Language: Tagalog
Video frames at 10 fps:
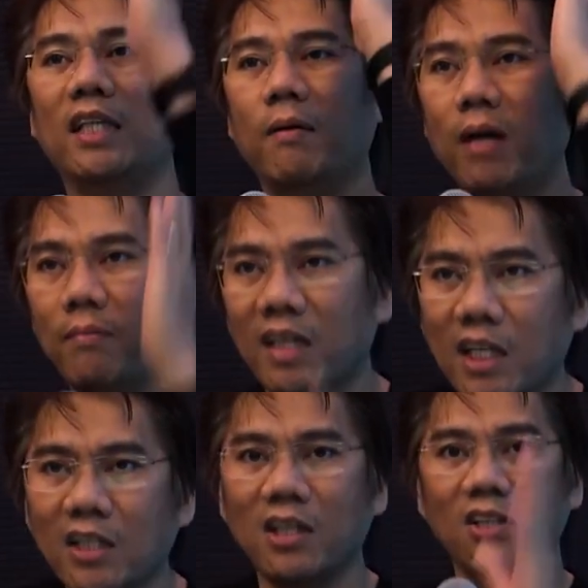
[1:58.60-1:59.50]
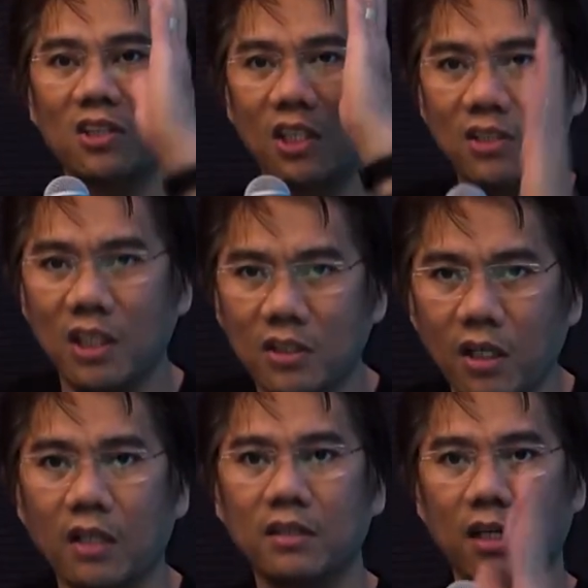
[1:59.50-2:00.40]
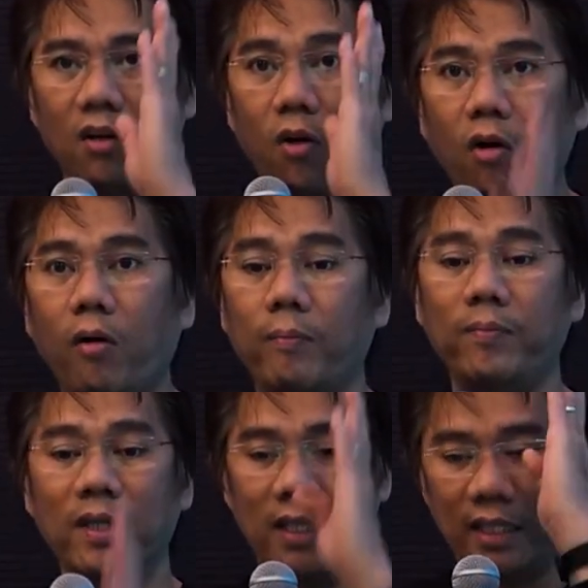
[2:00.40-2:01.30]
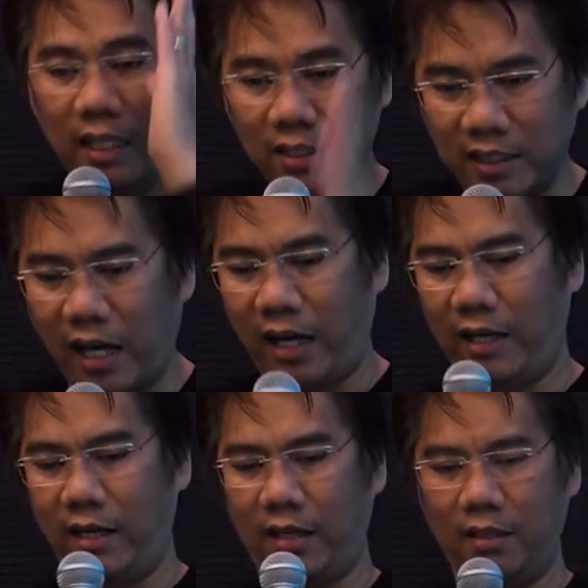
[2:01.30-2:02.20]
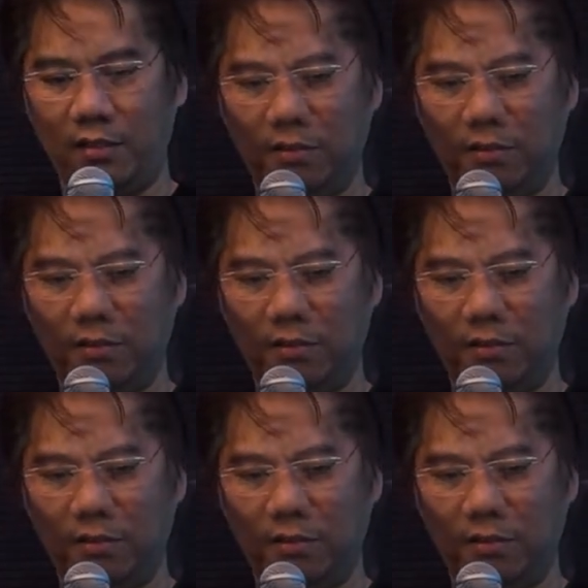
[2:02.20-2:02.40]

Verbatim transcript: namamagitan si Jesus sa loob ng tahanan.